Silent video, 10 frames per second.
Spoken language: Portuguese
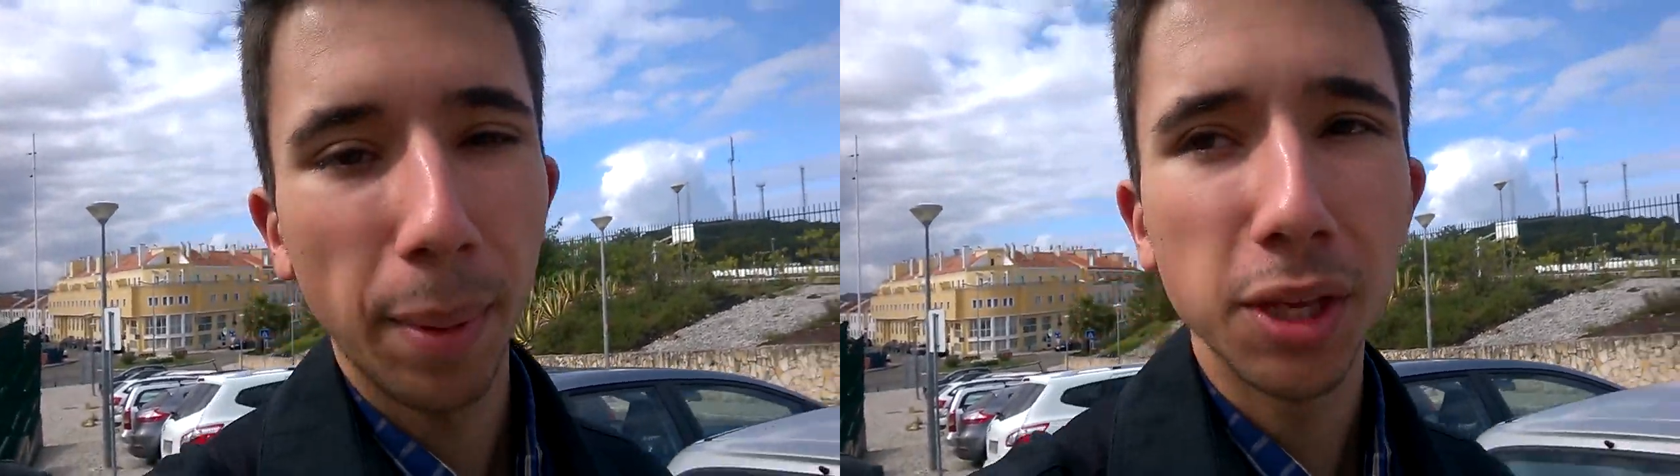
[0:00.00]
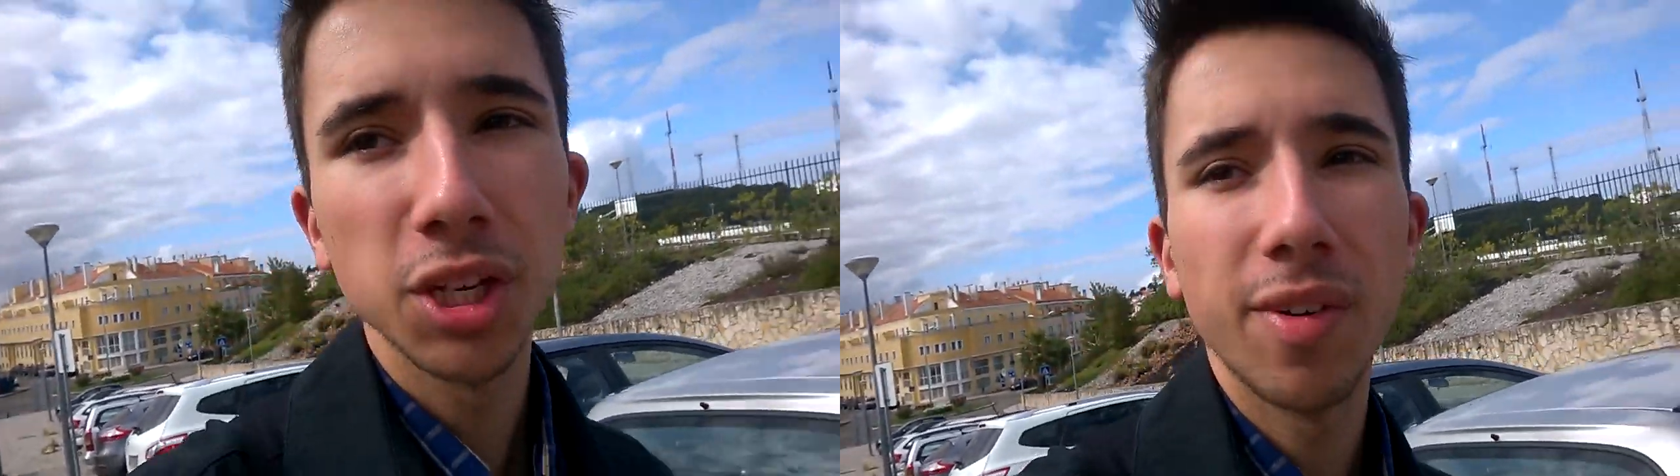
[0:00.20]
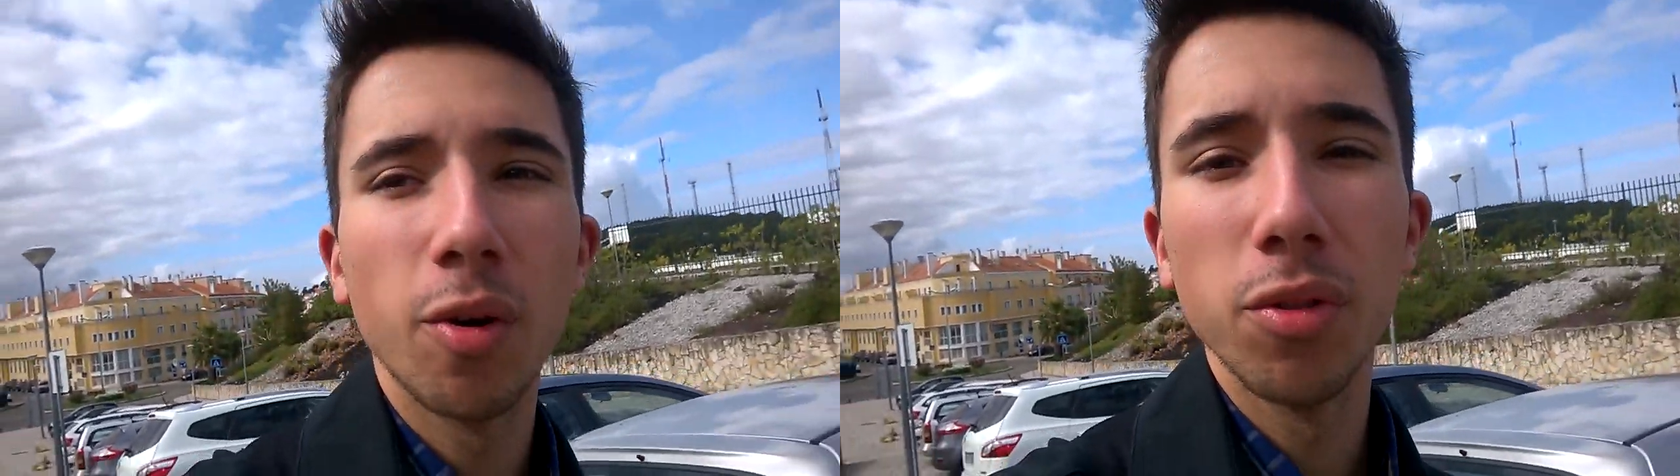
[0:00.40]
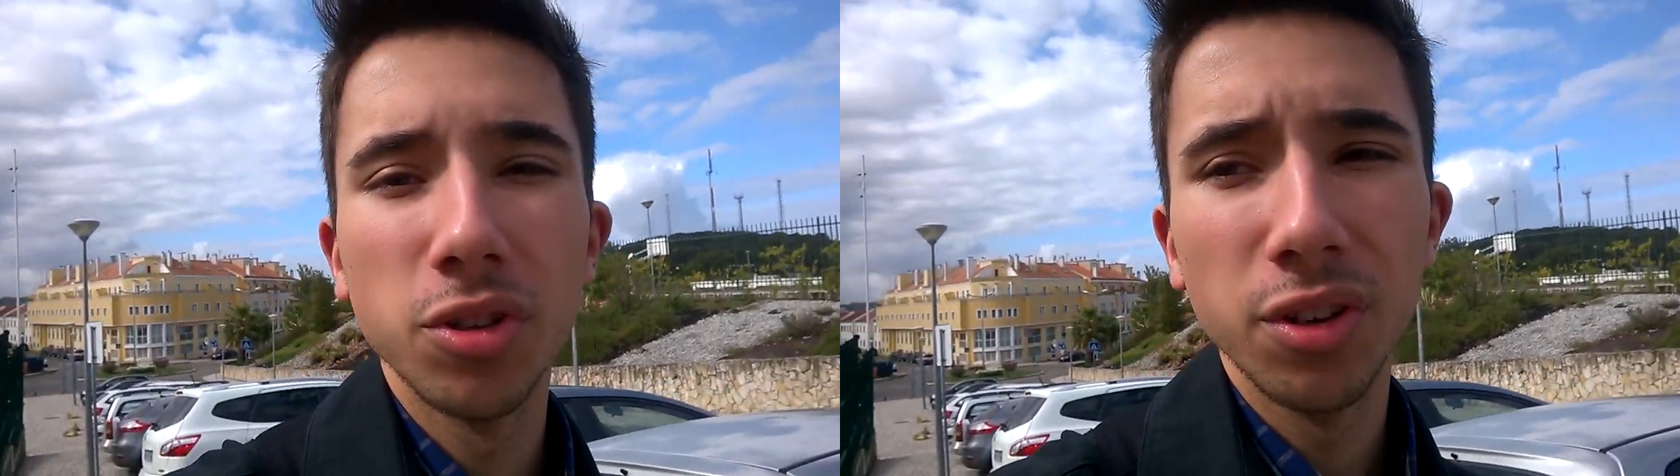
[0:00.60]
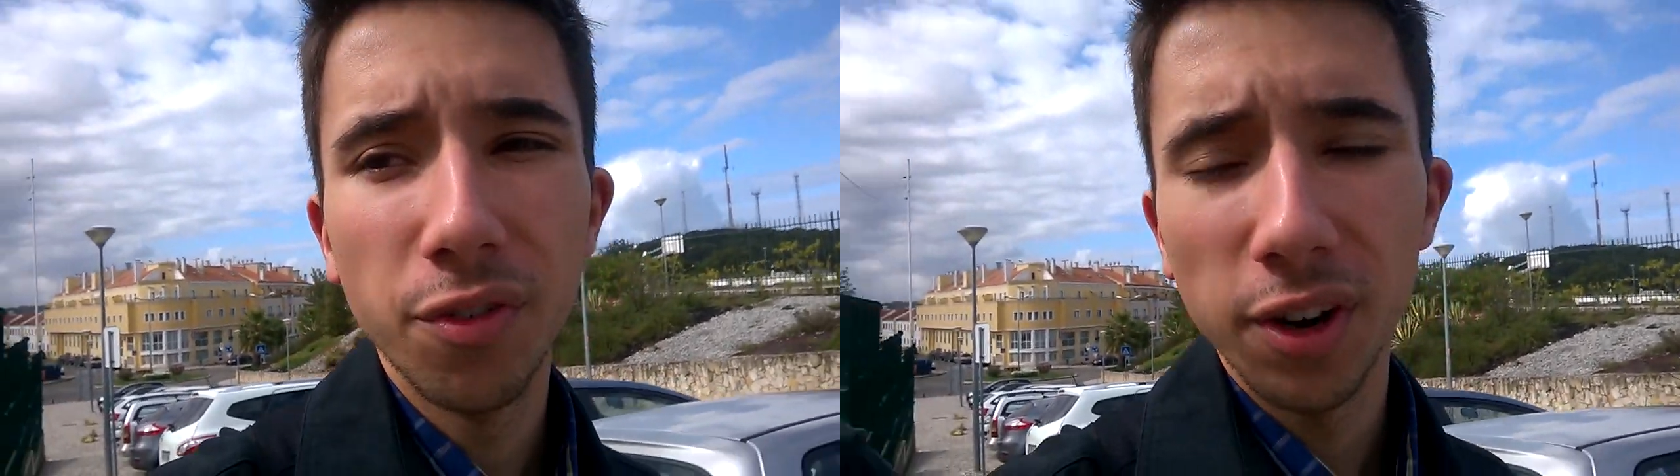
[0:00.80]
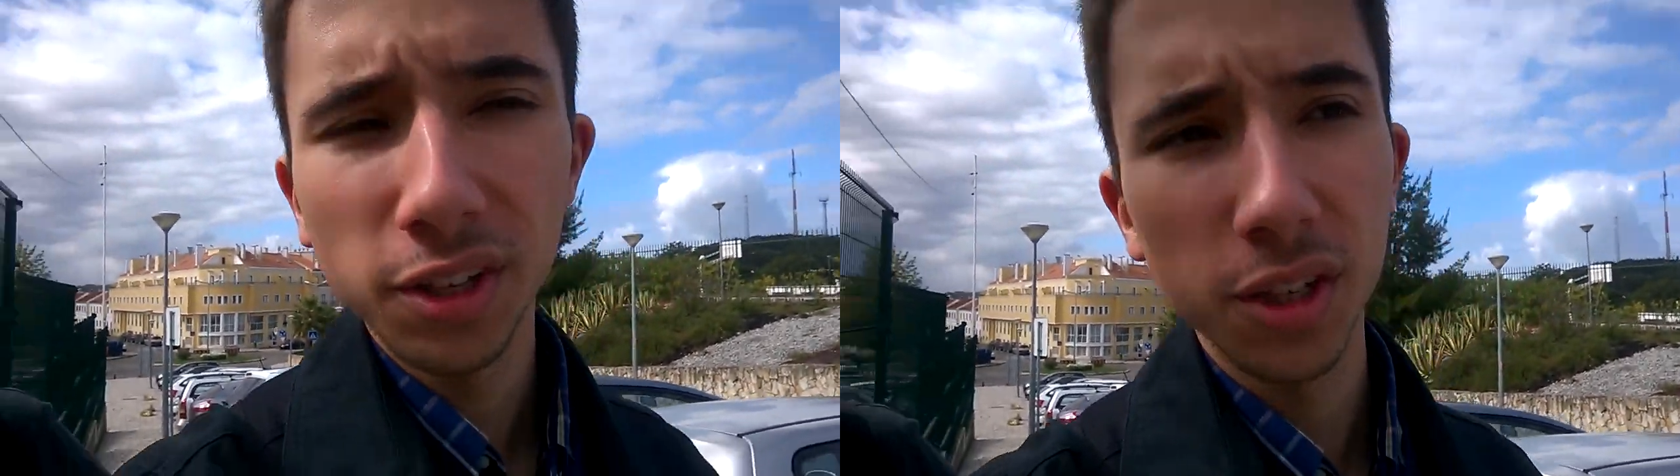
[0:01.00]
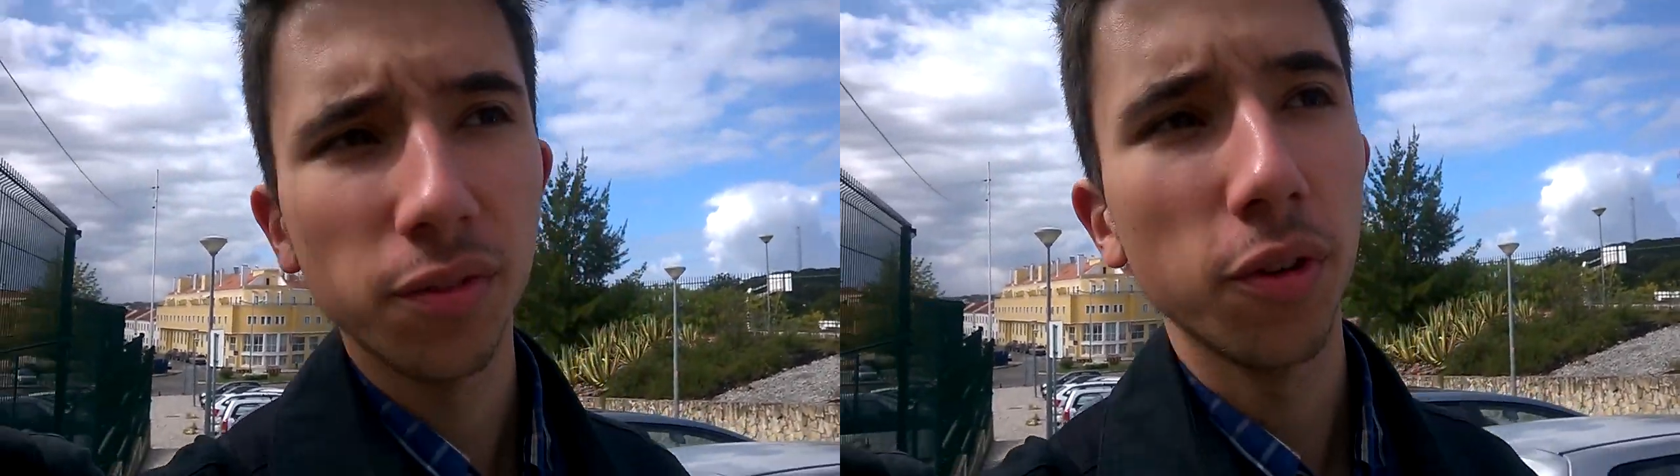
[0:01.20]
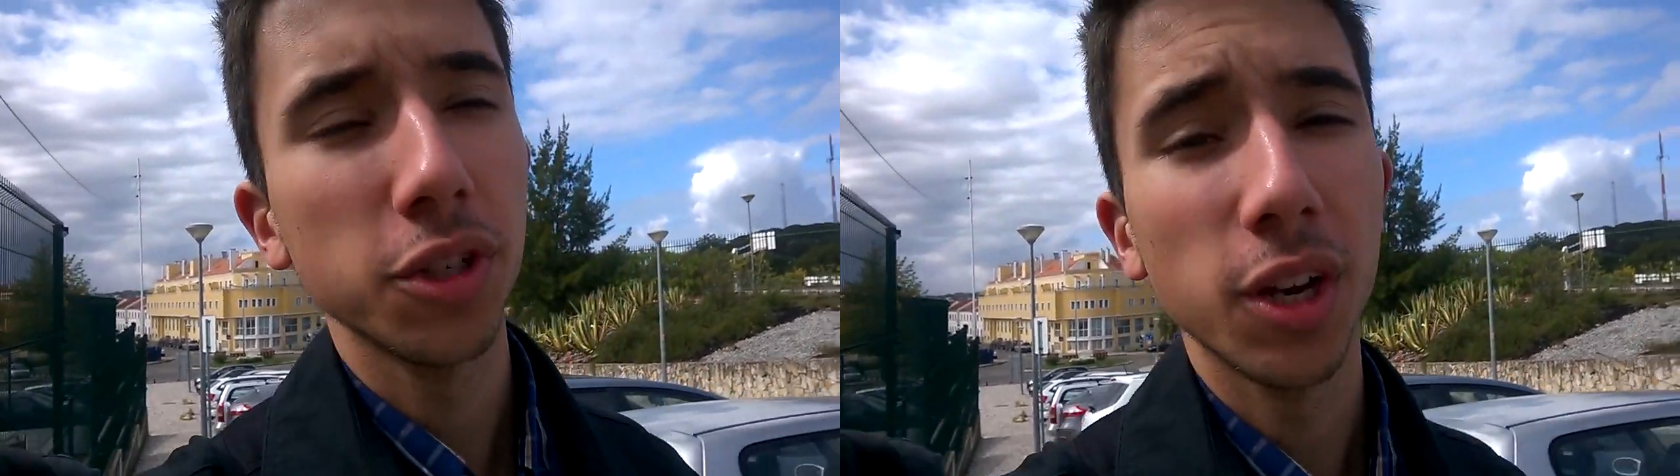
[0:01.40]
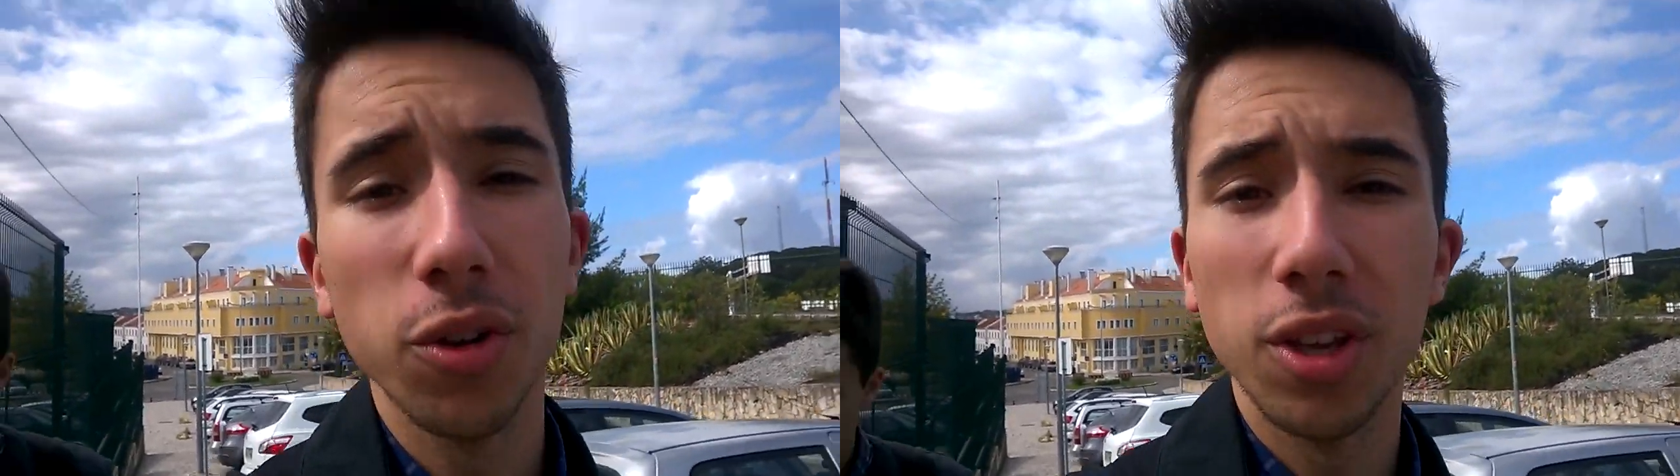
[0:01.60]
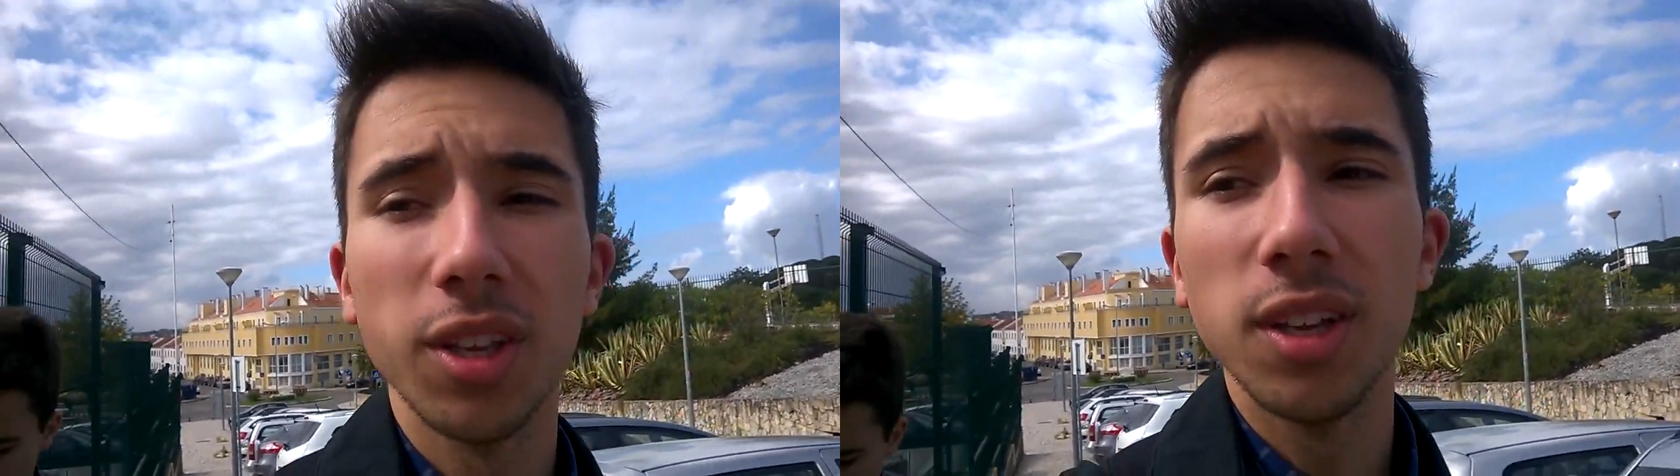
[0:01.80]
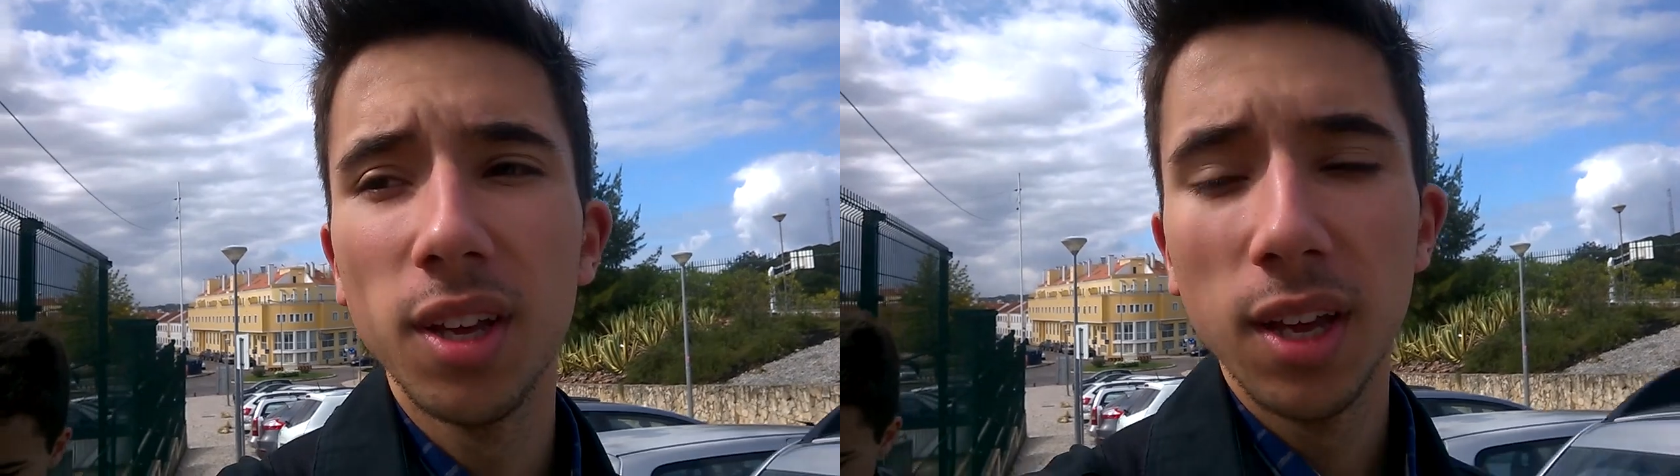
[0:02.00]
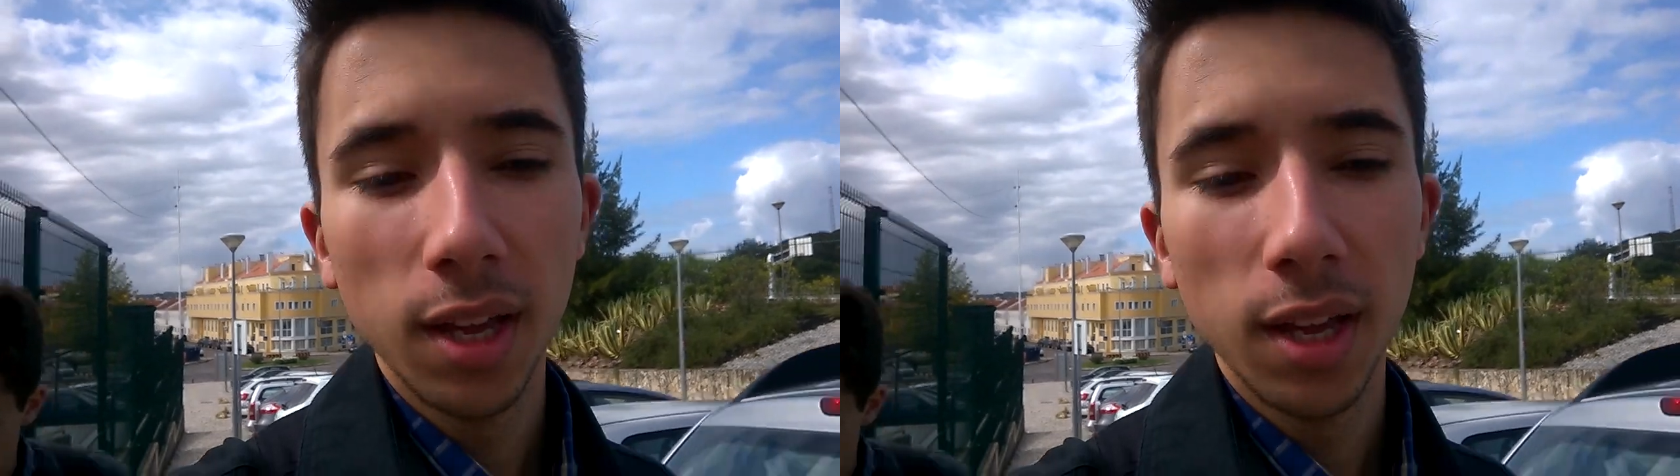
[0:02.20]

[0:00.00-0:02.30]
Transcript: apenas gravar coisas diferentes que fogem à rotina.